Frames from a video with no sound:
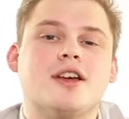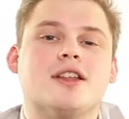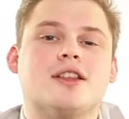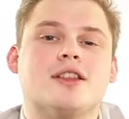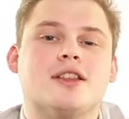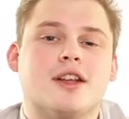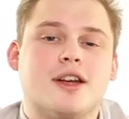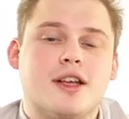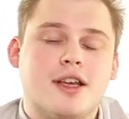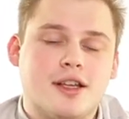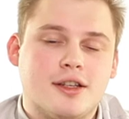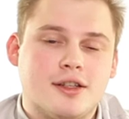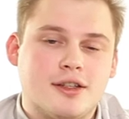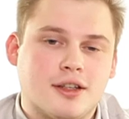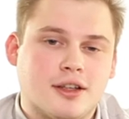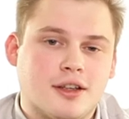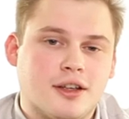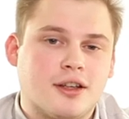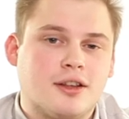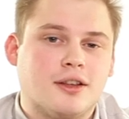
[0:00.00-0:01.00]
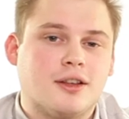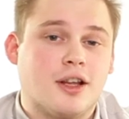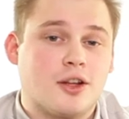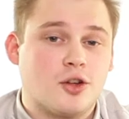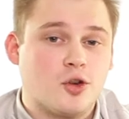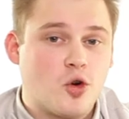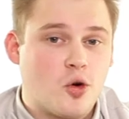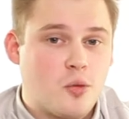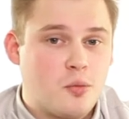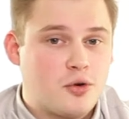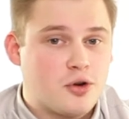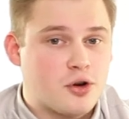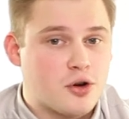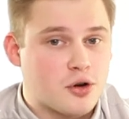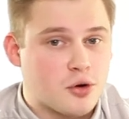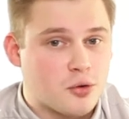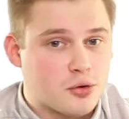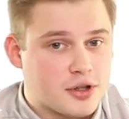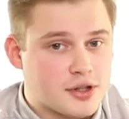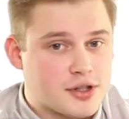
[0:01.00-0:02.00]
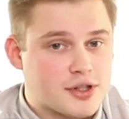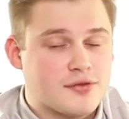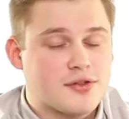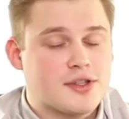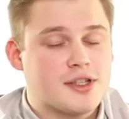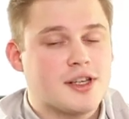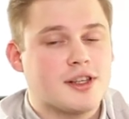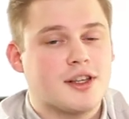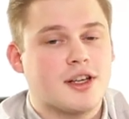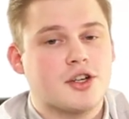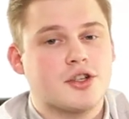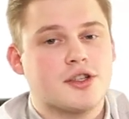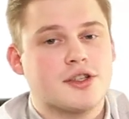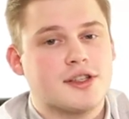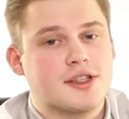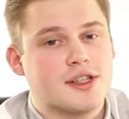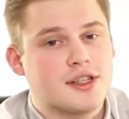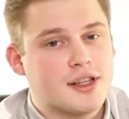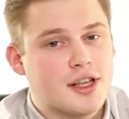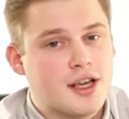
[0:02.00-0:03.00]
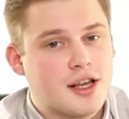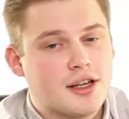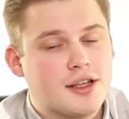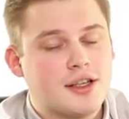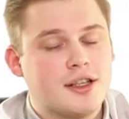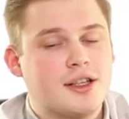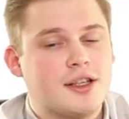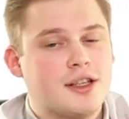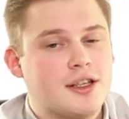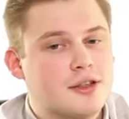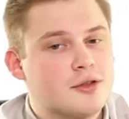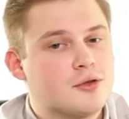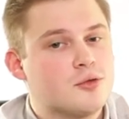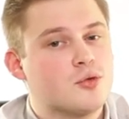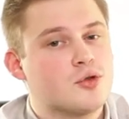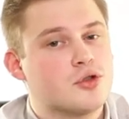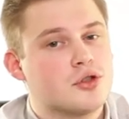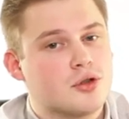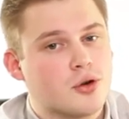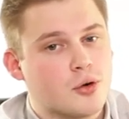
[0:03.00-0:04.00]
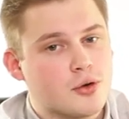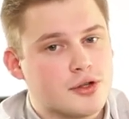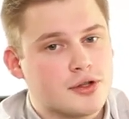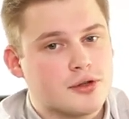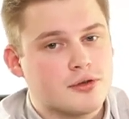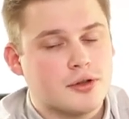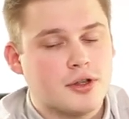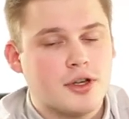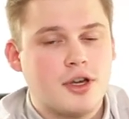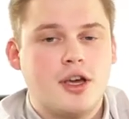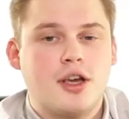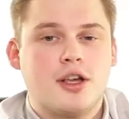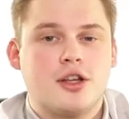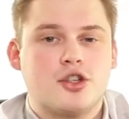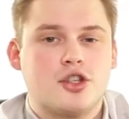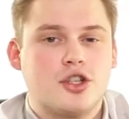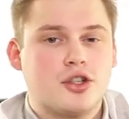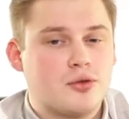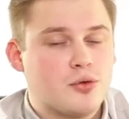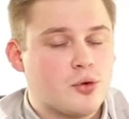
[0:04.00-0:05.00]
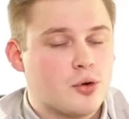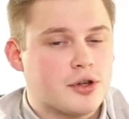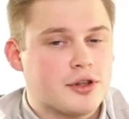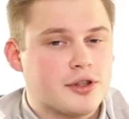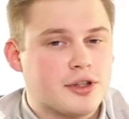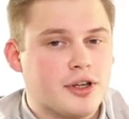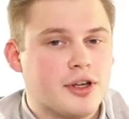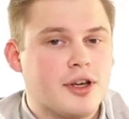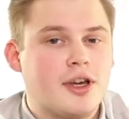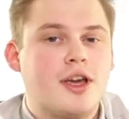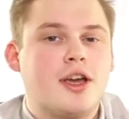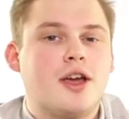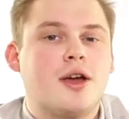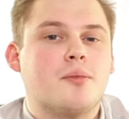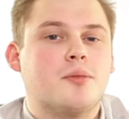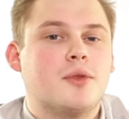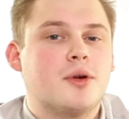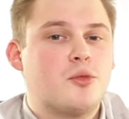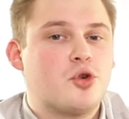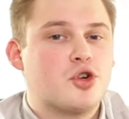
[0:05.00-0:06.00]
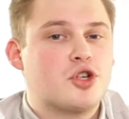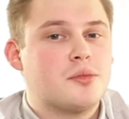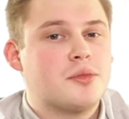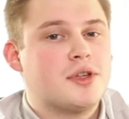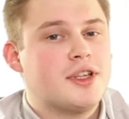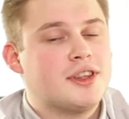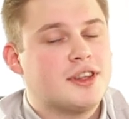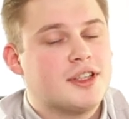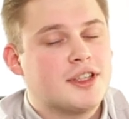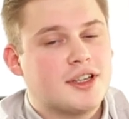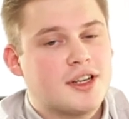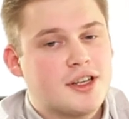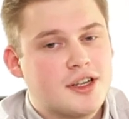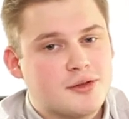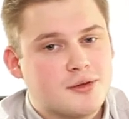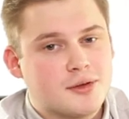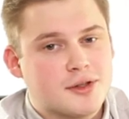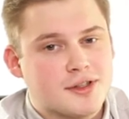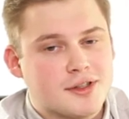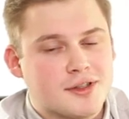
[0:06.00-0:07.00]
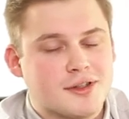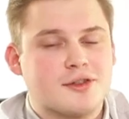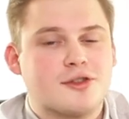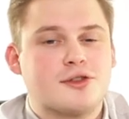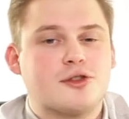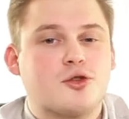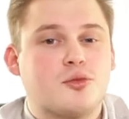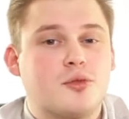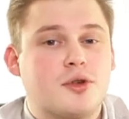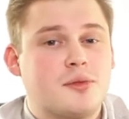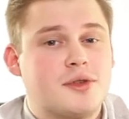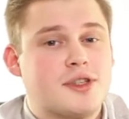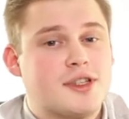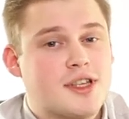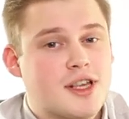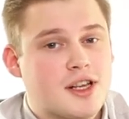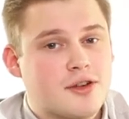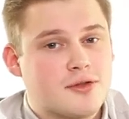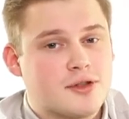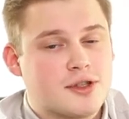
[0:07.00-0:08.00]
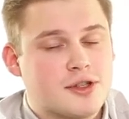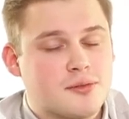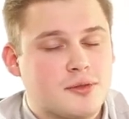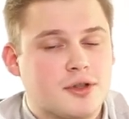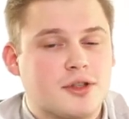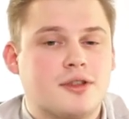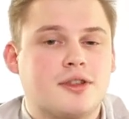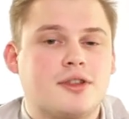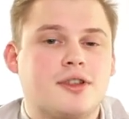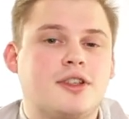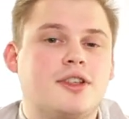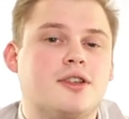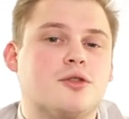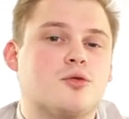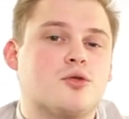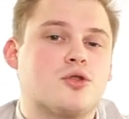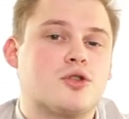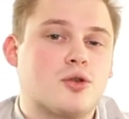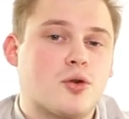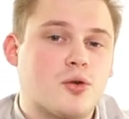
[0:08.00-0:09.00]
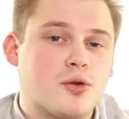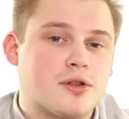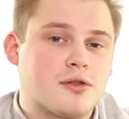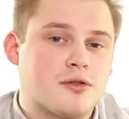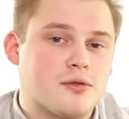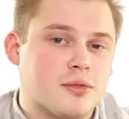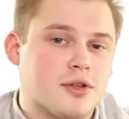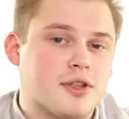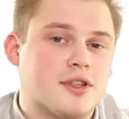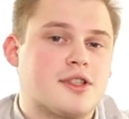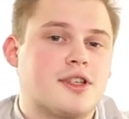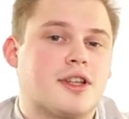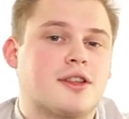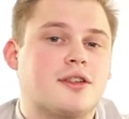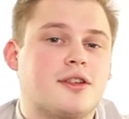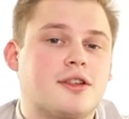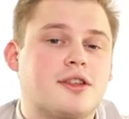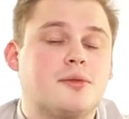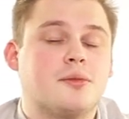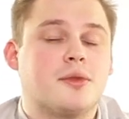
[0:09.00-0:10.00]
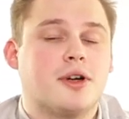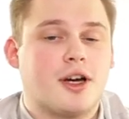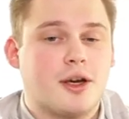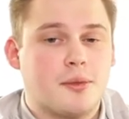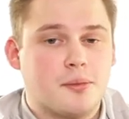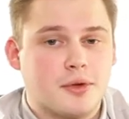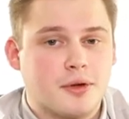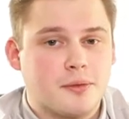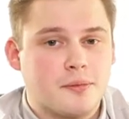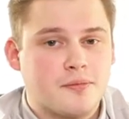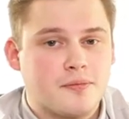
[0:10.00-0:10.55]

Третье. На нем крутятся все наши сценарии и устройства. Четвертое. Мы можем интегрироваться с любыми сервисами и устройствами с открытым API.